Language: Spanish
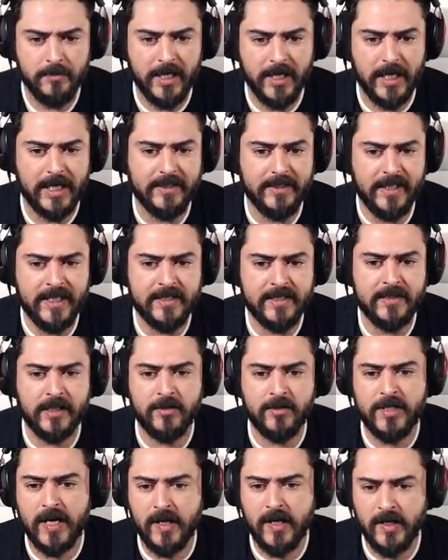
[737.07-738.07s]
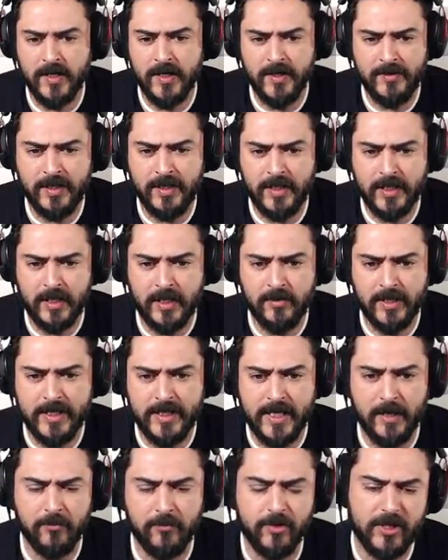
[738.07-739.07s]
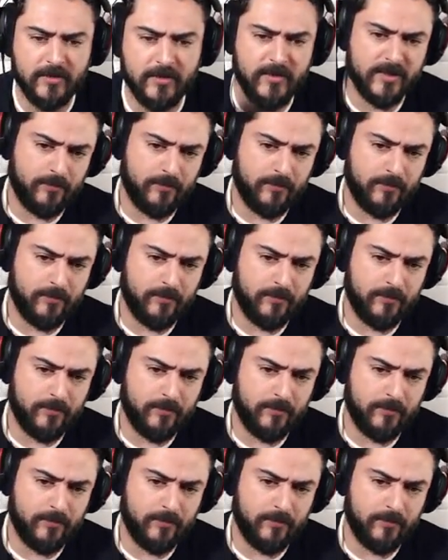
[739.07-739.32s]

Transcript: Bien, la tía esta nos acaba de decir que ahora ya hay muchas